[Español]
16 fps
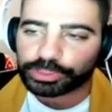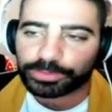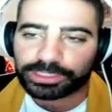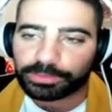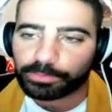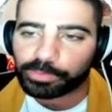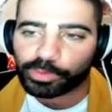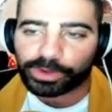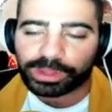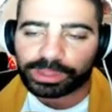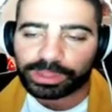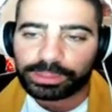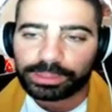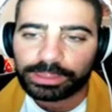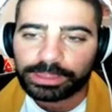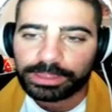próxima
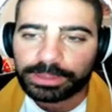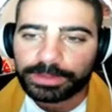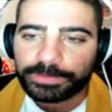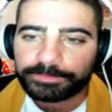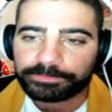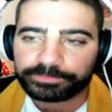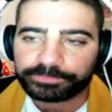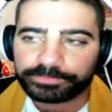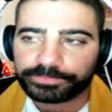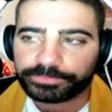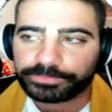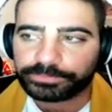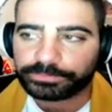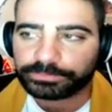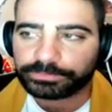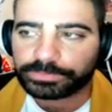temporada
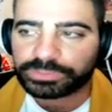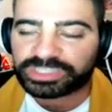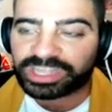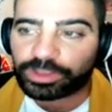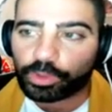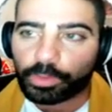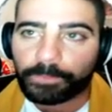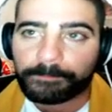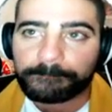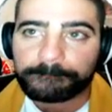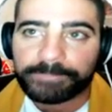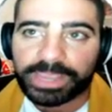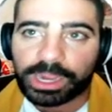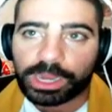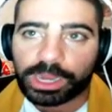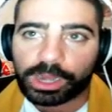Mm, tengo
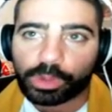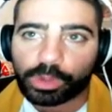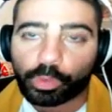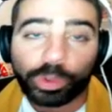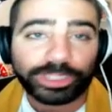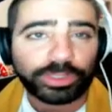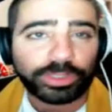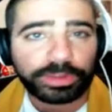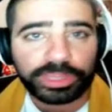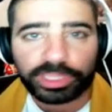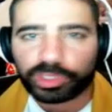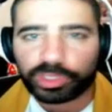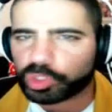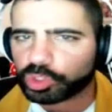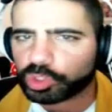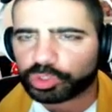
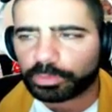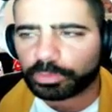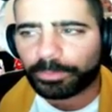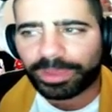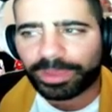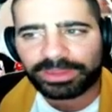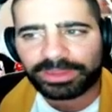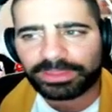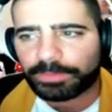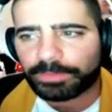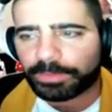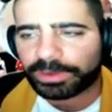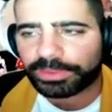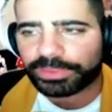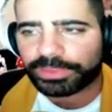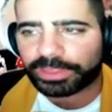1400 verdes, me
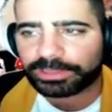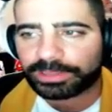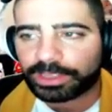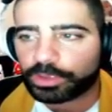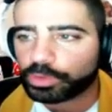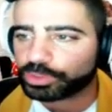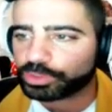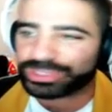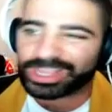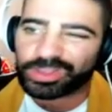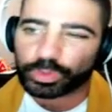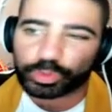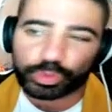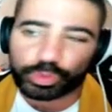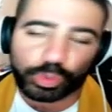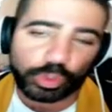parece que tengo.
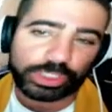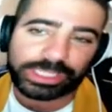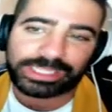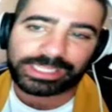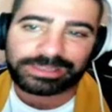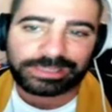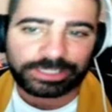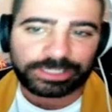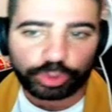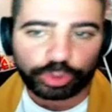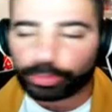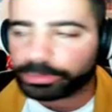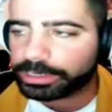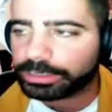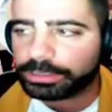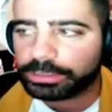Tengo 2 de
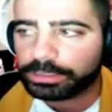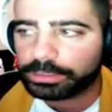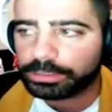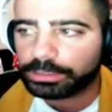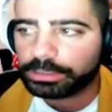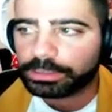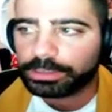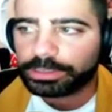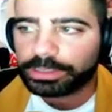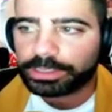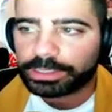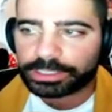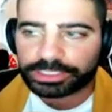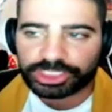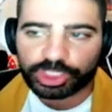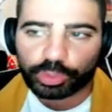sobra.
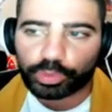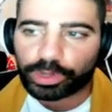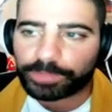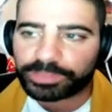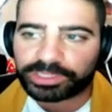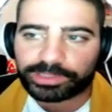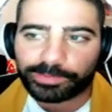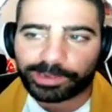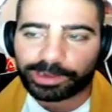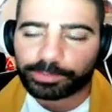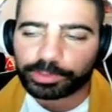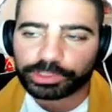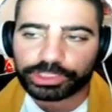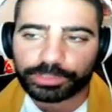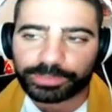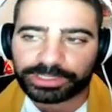Y seguramente para la
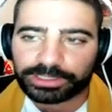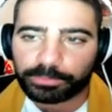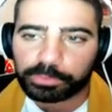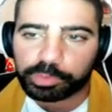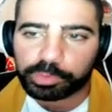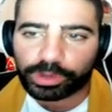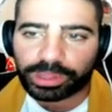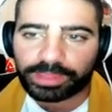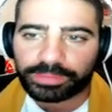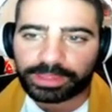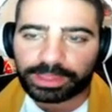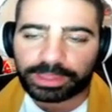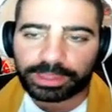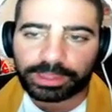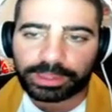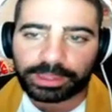próxima
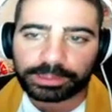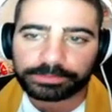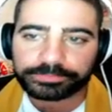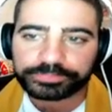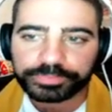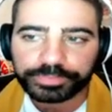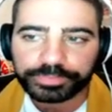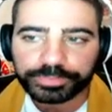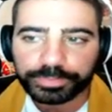temporada